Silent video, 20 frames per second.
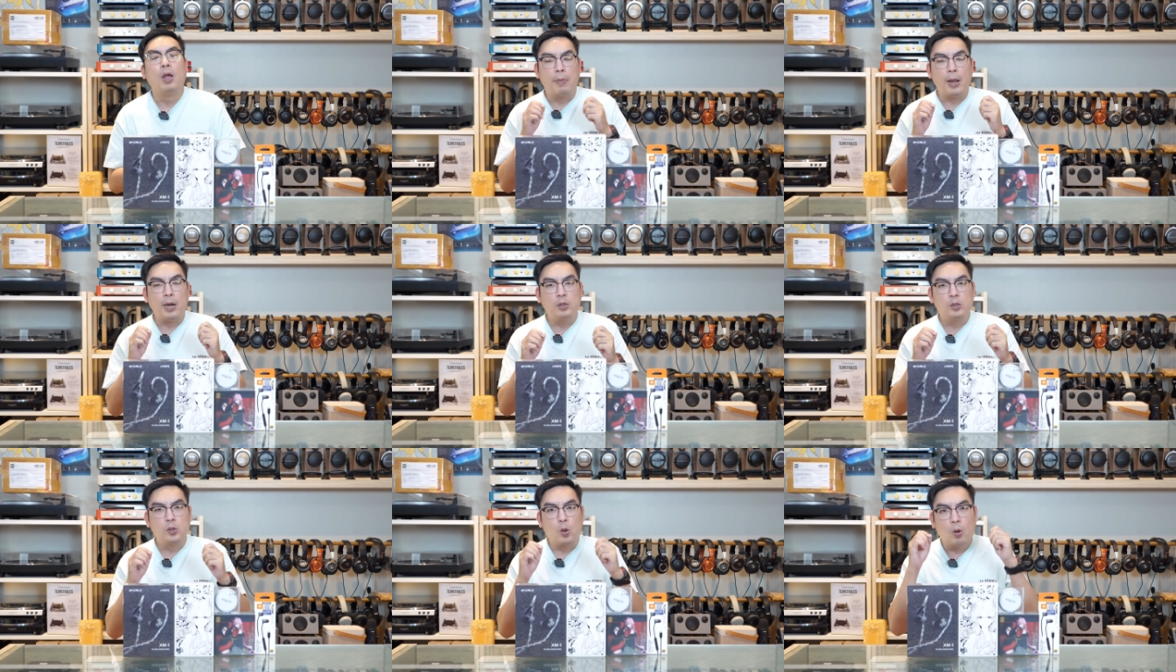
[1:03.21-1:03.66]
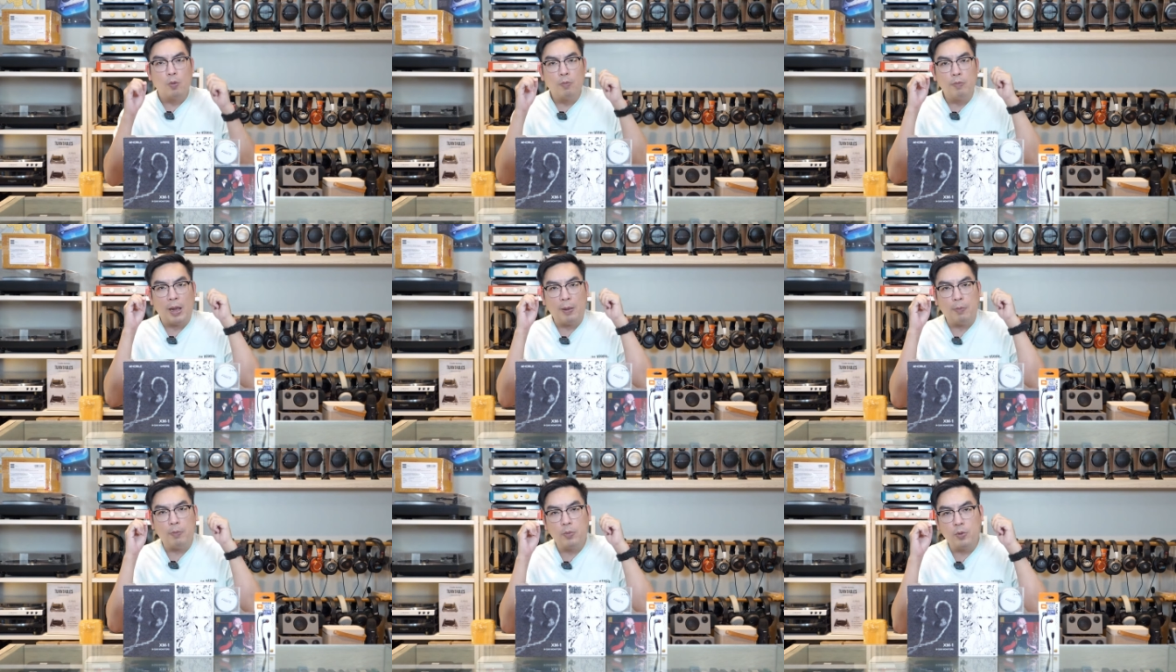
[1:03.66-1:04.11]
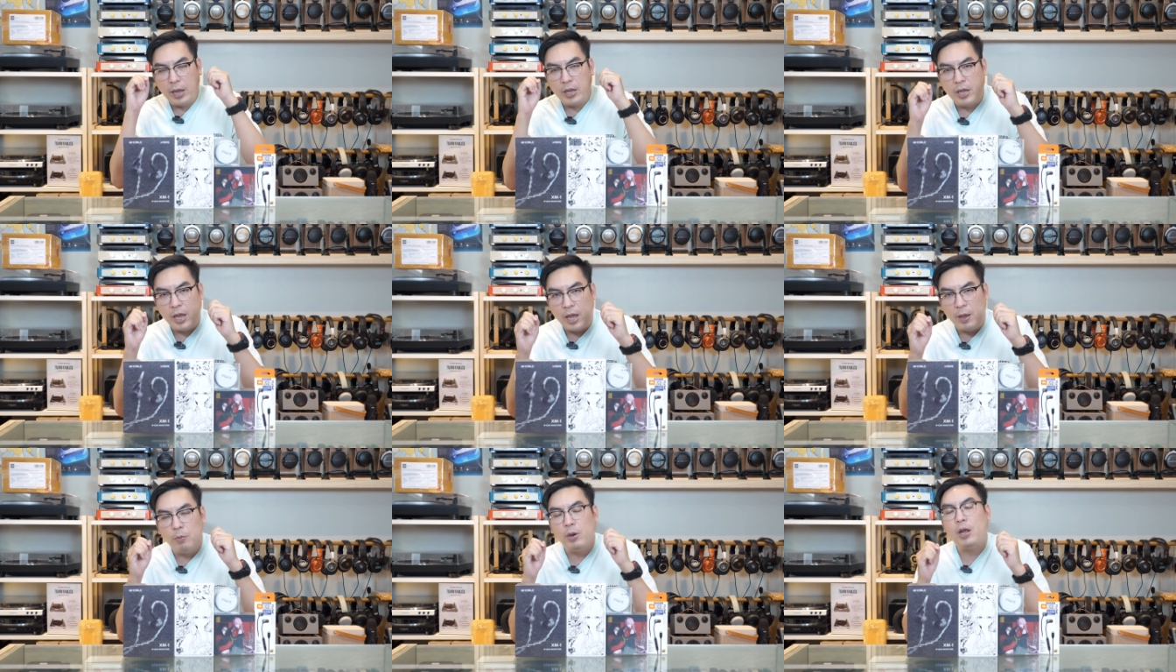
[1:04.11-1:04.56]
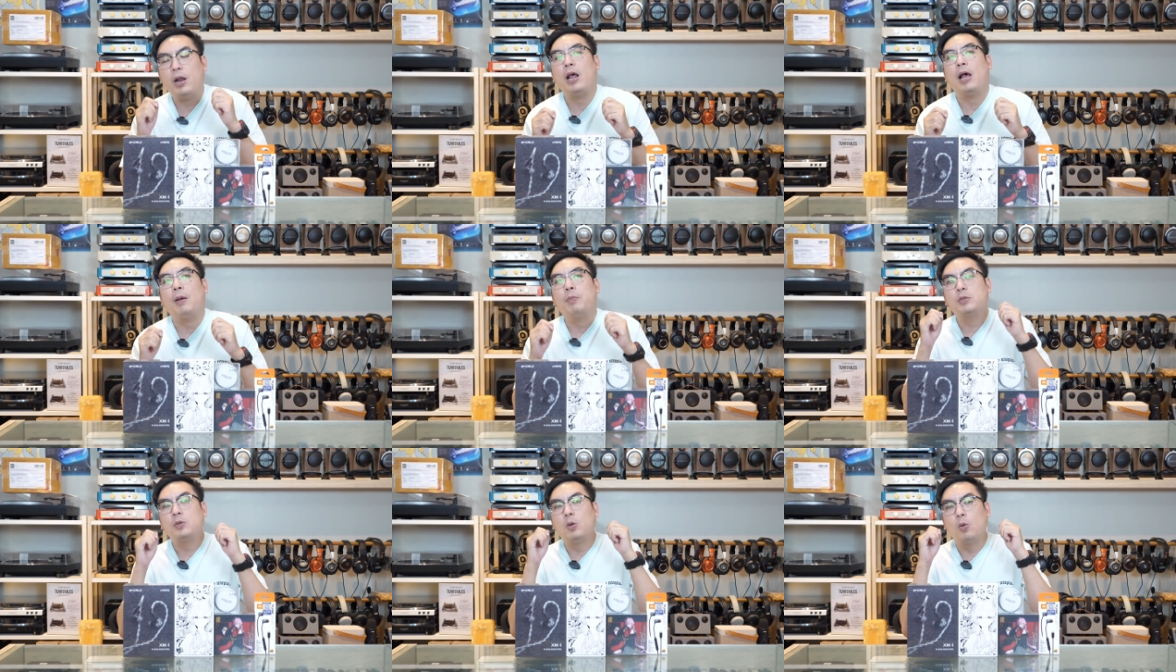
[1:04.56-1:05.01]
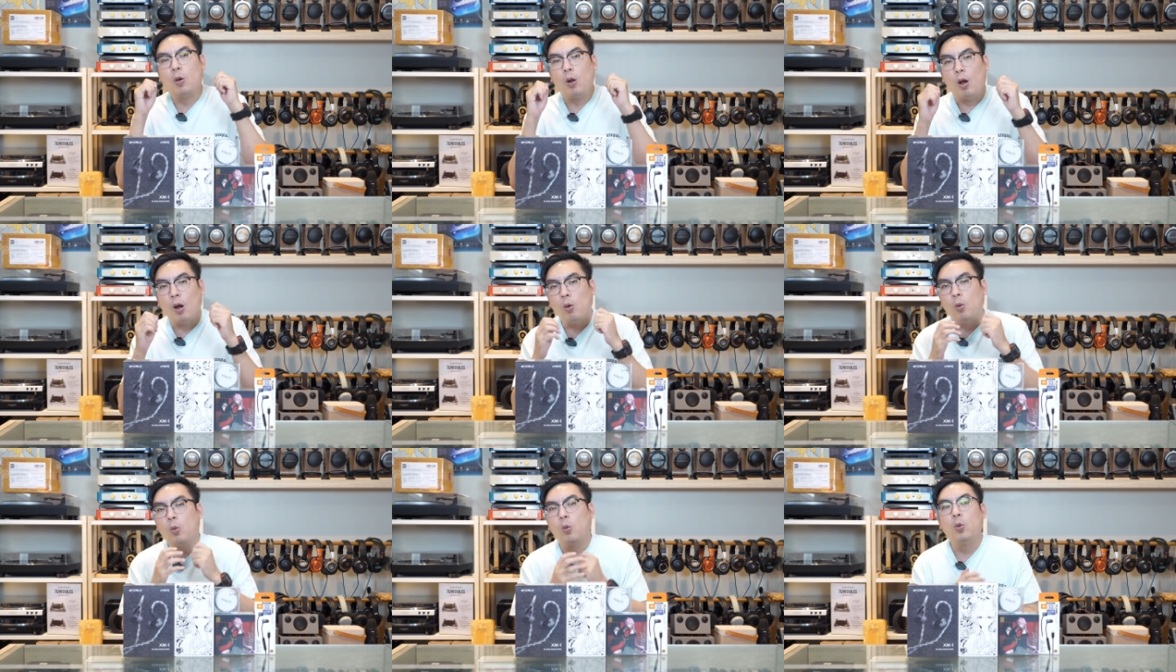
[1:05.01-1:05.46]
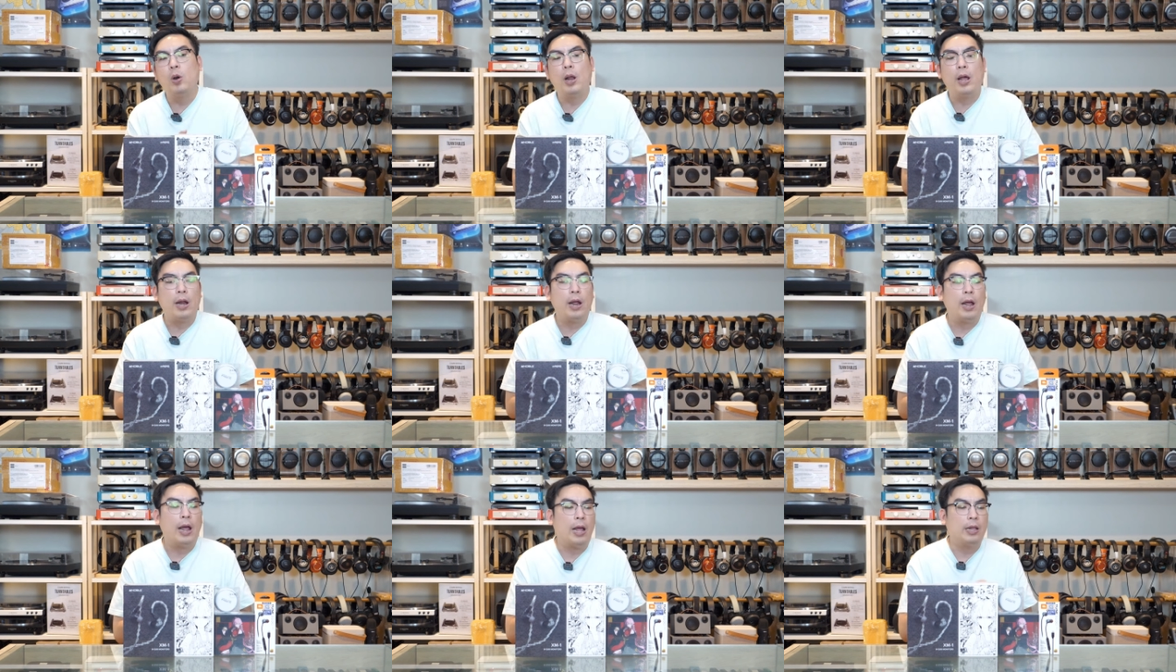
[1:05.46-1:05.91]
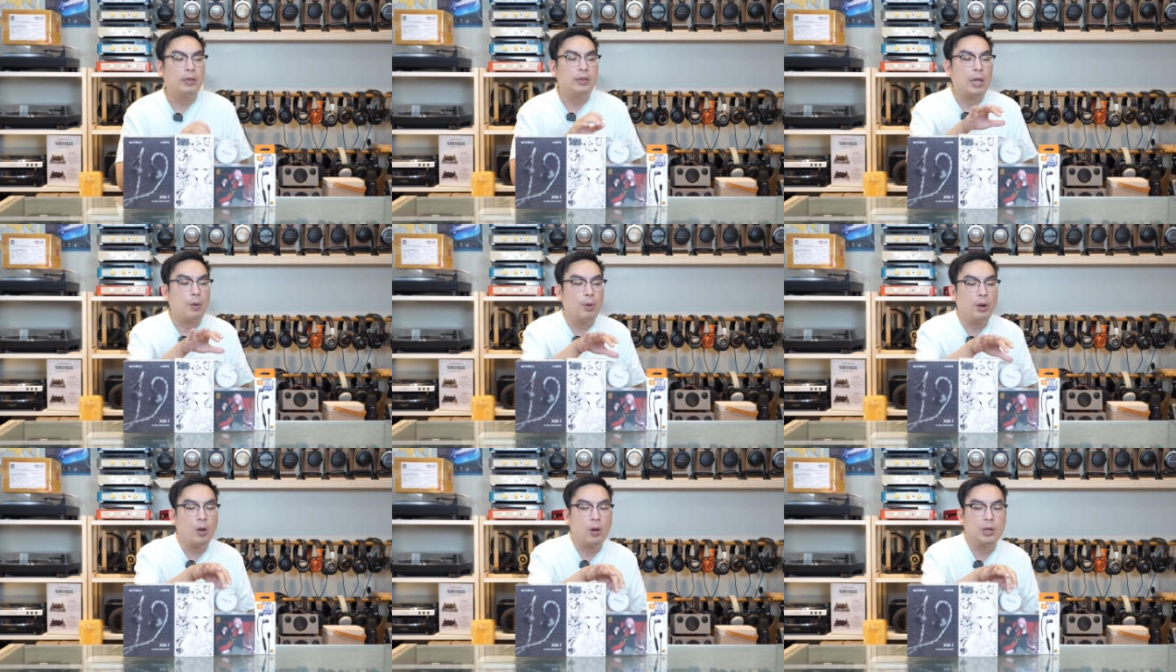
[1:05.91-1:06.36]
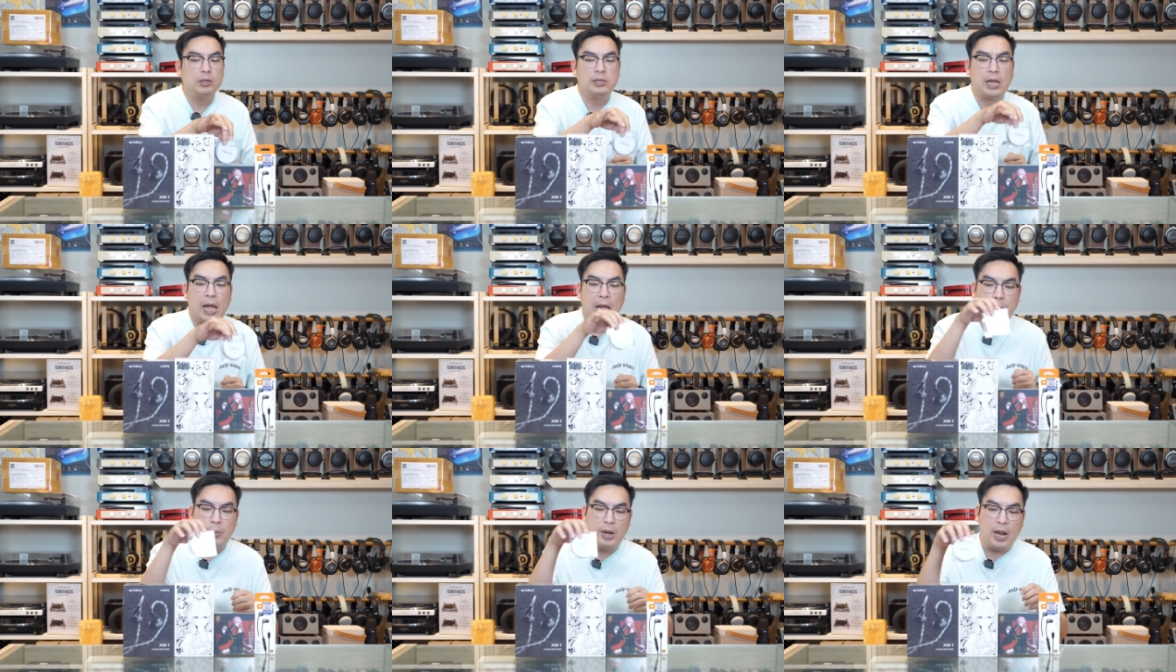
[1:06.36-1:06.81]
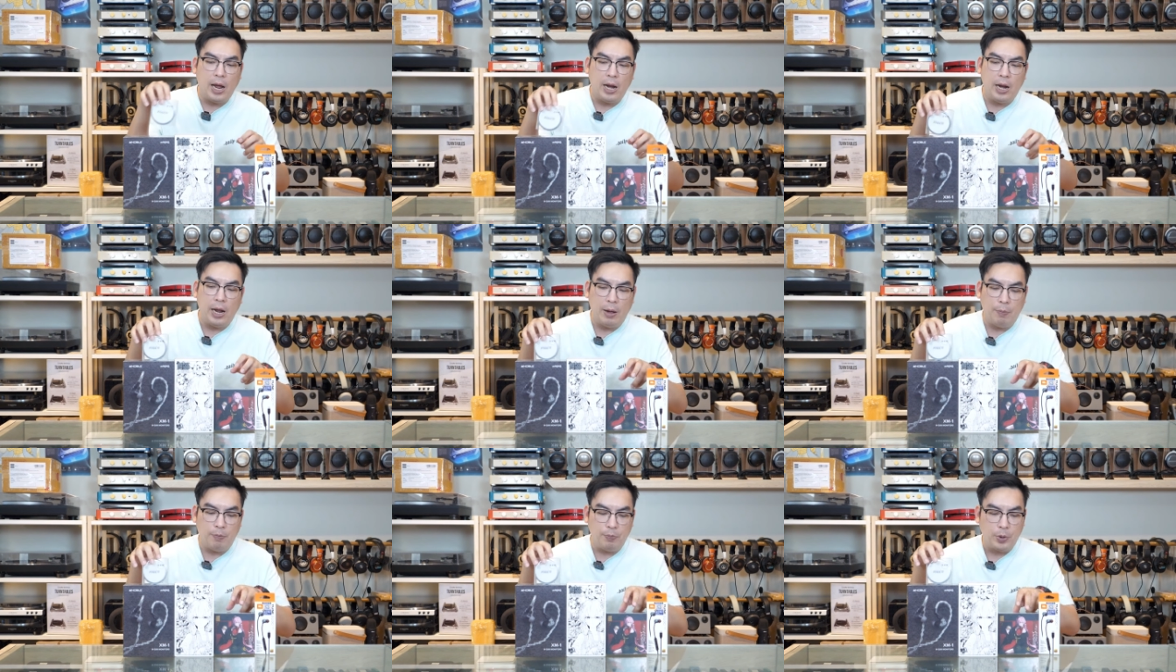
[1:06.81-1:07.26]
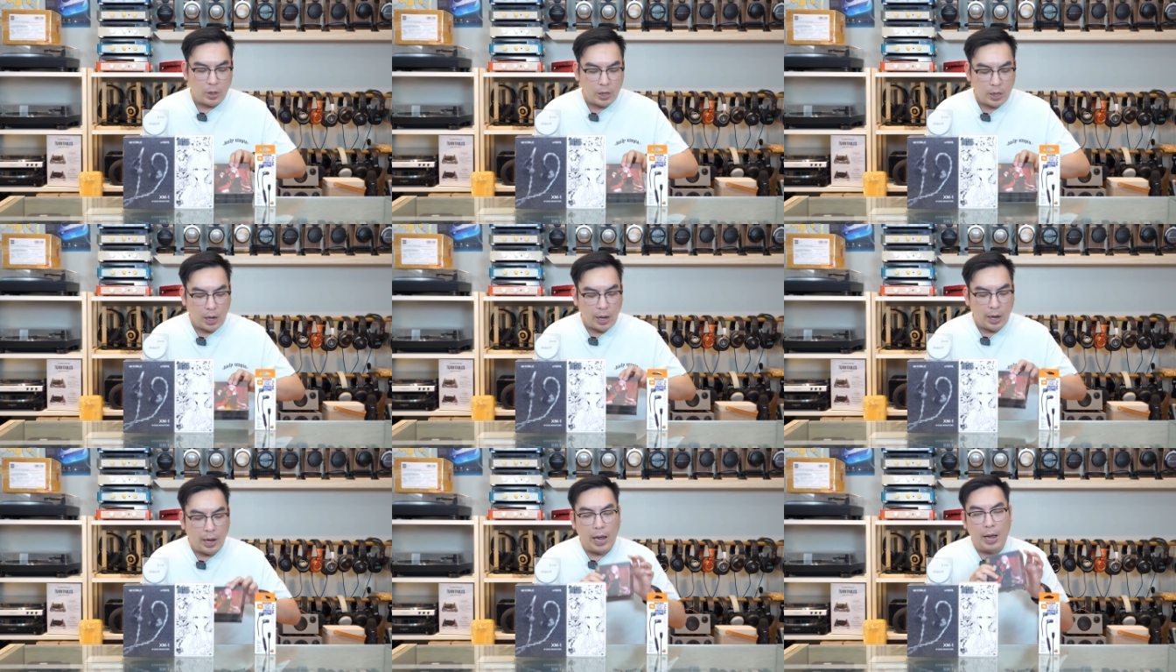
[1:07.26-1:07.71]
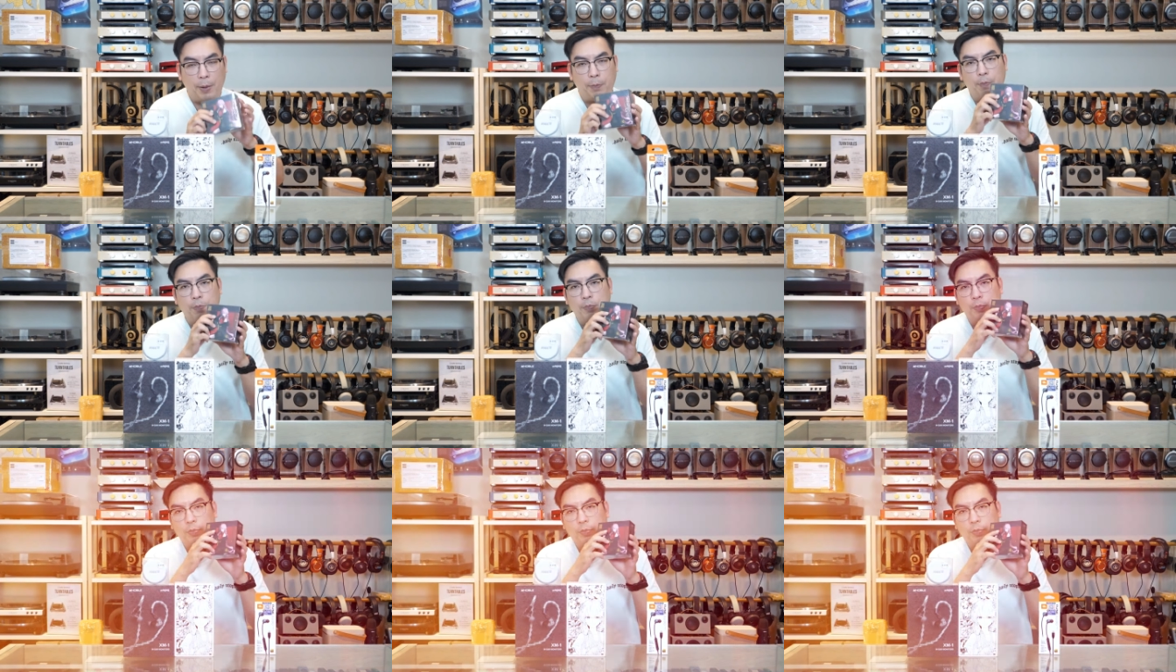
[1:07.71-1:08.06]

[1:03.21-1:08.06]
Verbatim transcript: เป็นทรงแบบ ไอ อี เอ็ม เลยนะครับทรงคล้องหูเลยนะฮะแต่ว่าถอดสายไม่ได้นะครับตัวนี้เลยครับ